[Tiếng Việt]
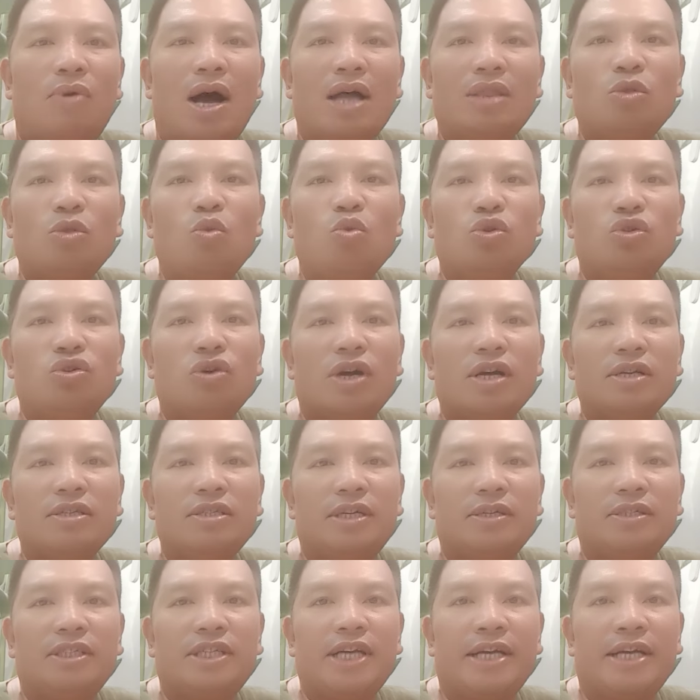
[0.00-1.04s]
khóa tu cho
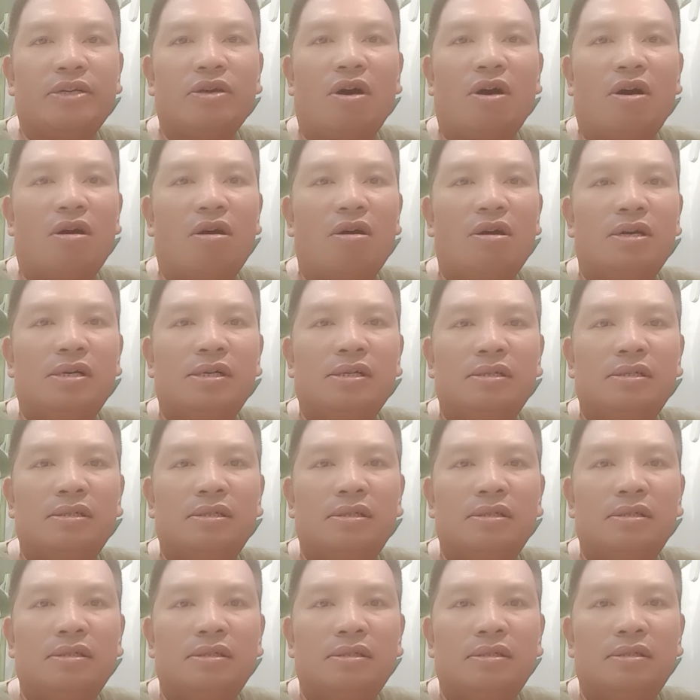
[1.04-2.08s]
các trẻ, nhỏ
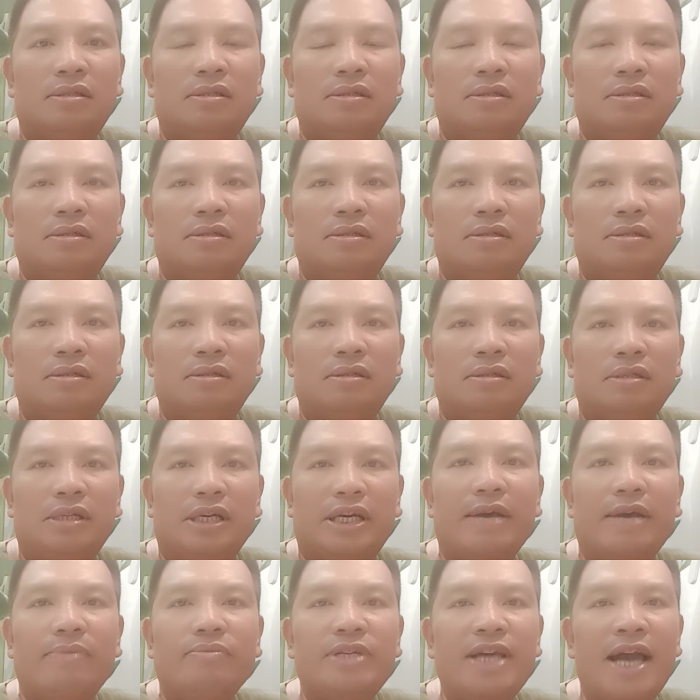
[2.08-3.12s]

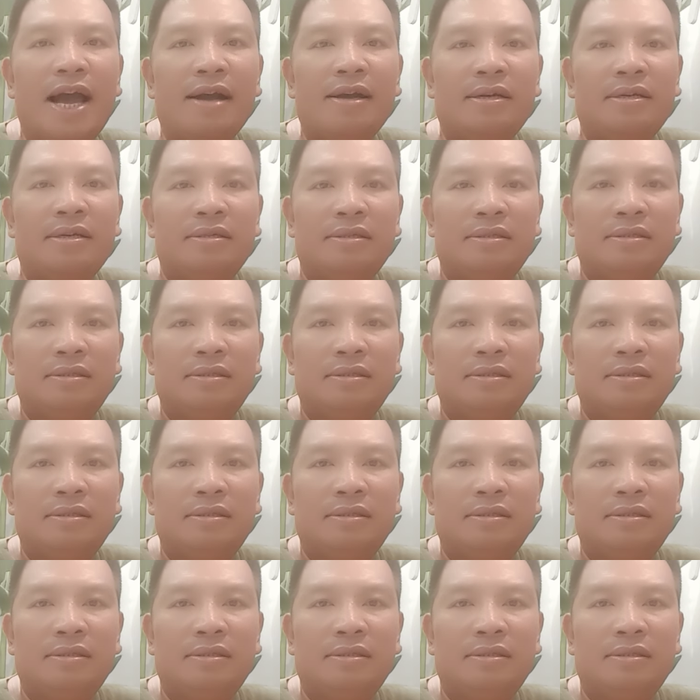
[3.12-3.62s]
kiếm trác